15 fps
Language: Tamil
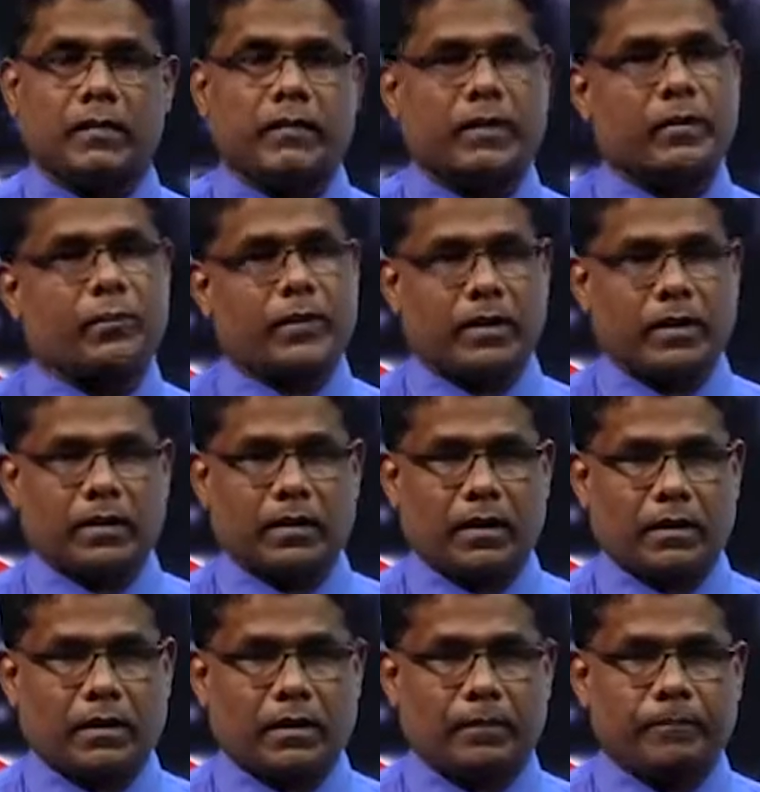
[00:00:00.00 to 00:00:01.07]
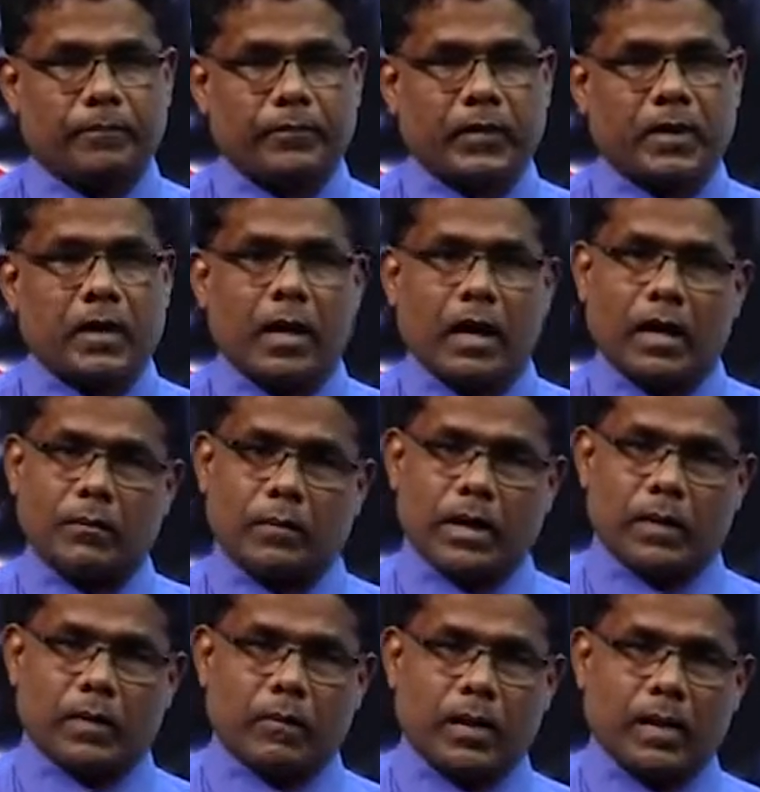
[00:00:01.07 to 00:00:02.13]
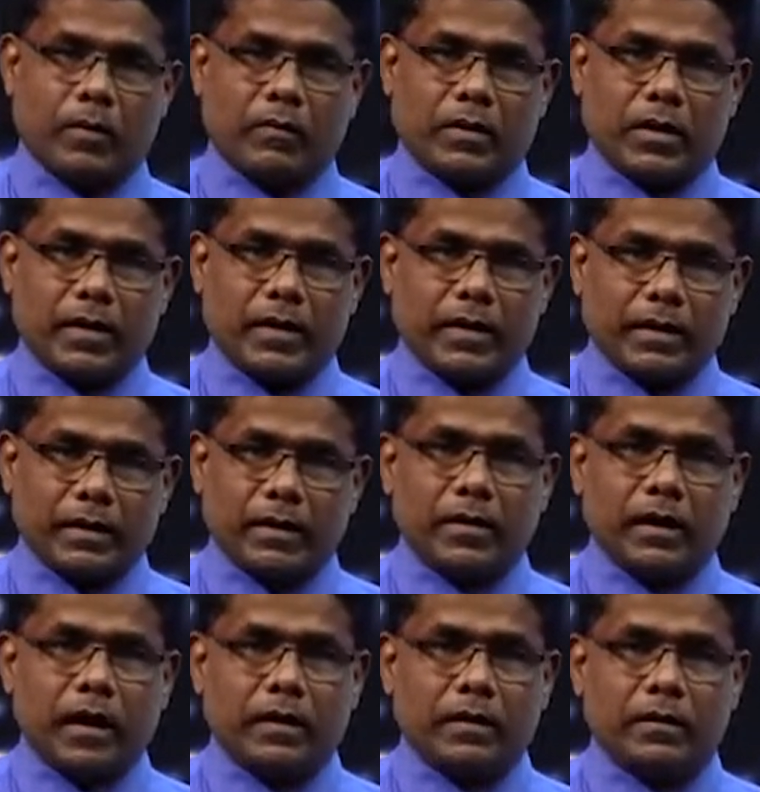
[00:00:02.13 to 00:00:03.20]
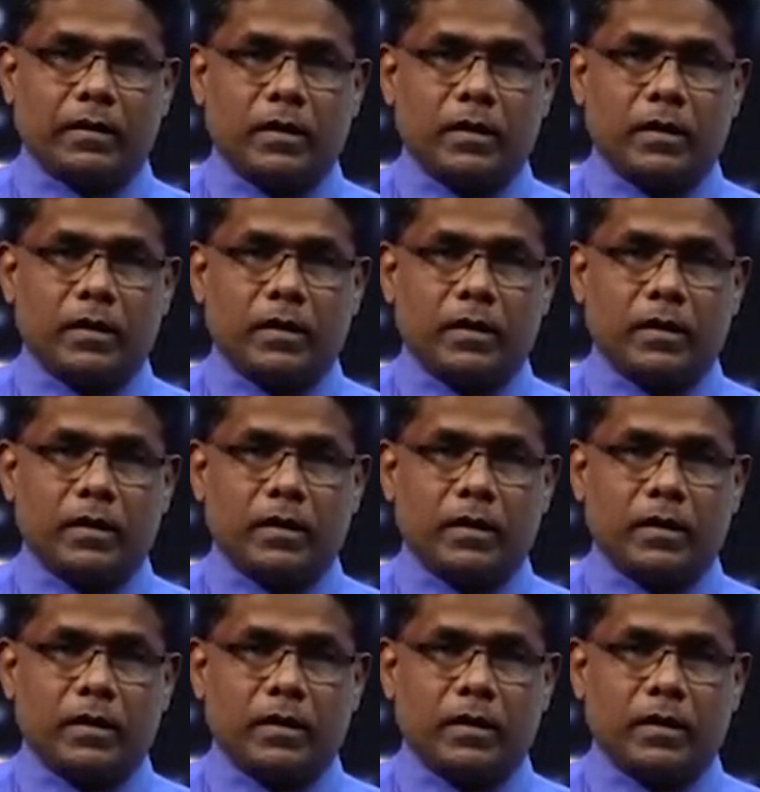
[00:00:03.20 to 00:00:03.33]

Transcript: விட்டு பிரிகின்றார்கள் அன்பார்ந்த மாணவர்களே இதுதான்